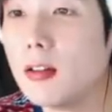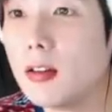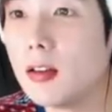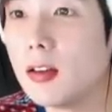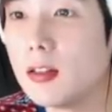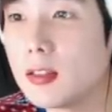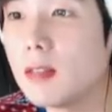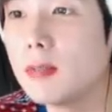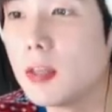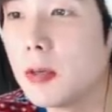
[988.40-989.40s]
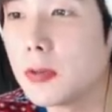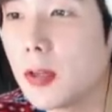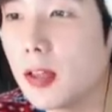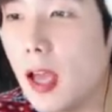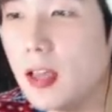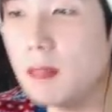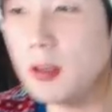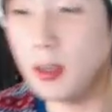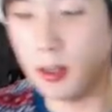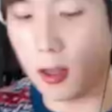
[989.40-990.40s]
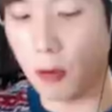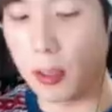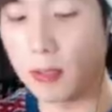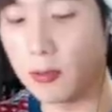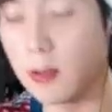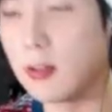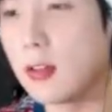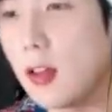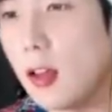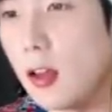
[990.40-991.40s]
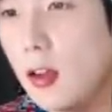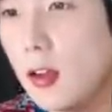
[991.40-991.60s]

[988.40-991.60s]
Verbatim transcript: 네, 참, 제 방송에 타이밍이 있다고 말씀드렸는데,